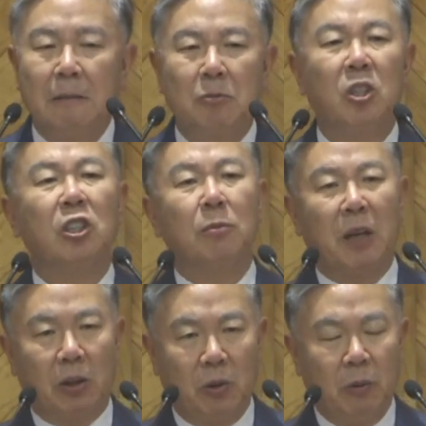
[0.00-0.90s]
그것은
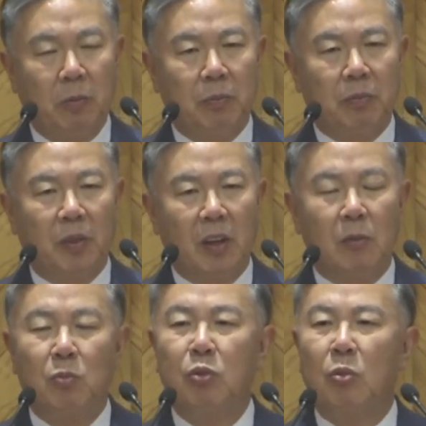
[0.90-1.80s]
바로
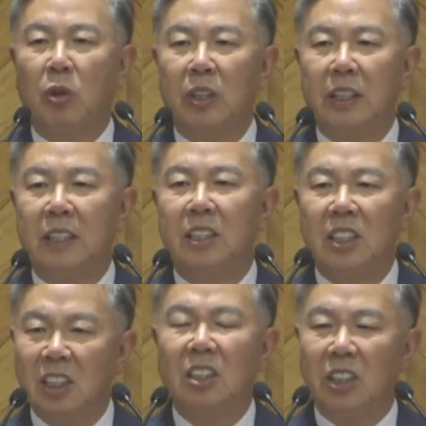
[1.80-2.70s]
부모를
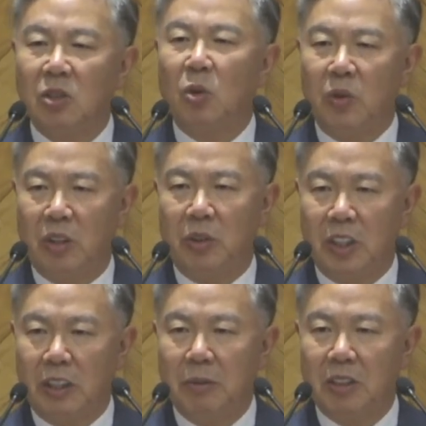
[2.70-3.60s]
신적인 존재로
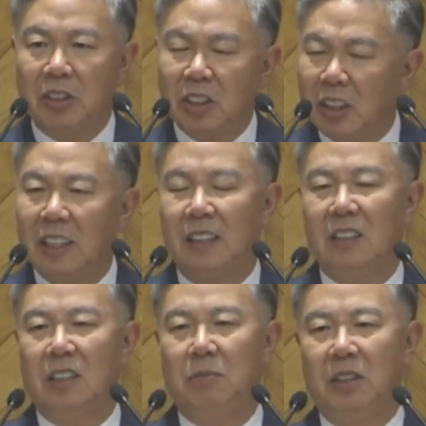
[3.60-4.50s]
여기면서 섬기란
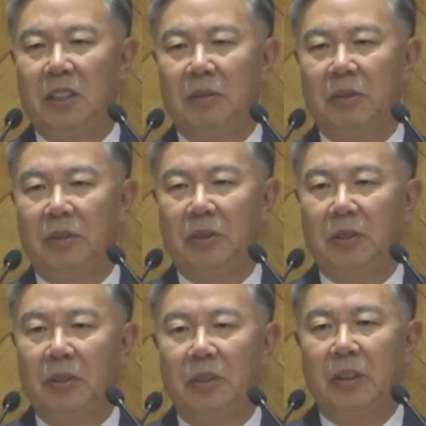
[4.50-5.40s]
뜻입니다.
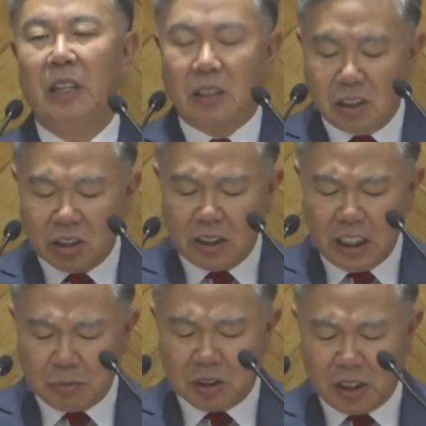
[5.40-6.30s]
그것을
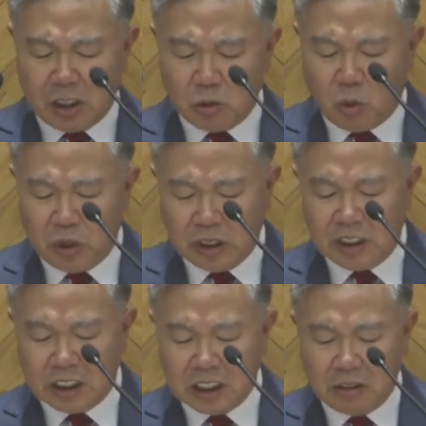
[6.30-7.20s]
입증해주고 있는
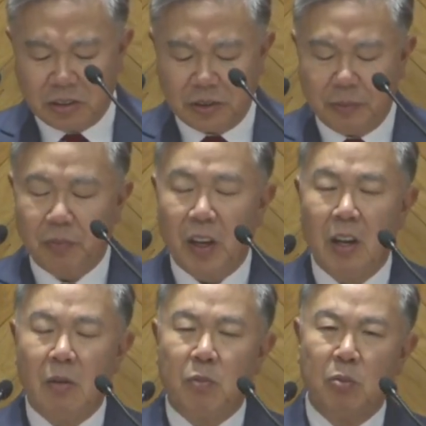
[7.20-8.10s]
것이요.
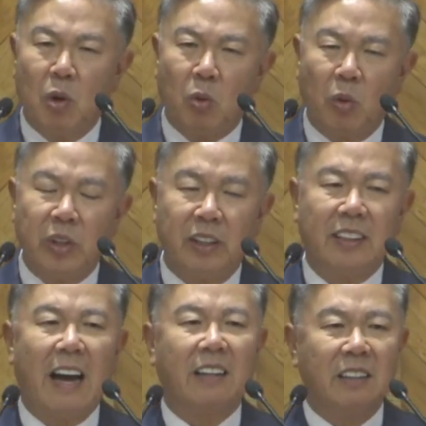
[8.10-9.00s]
부모 공경은
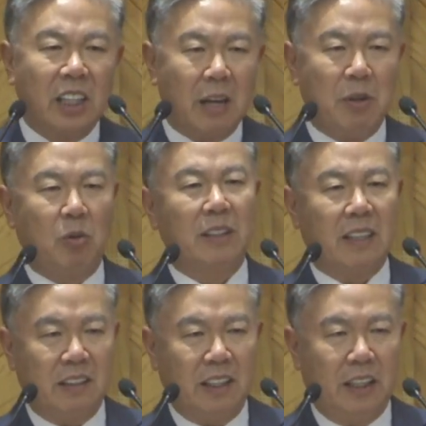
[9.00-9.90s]
다른 계명과
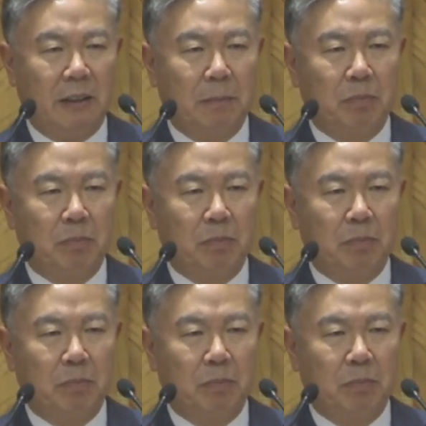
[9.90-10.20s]
다르게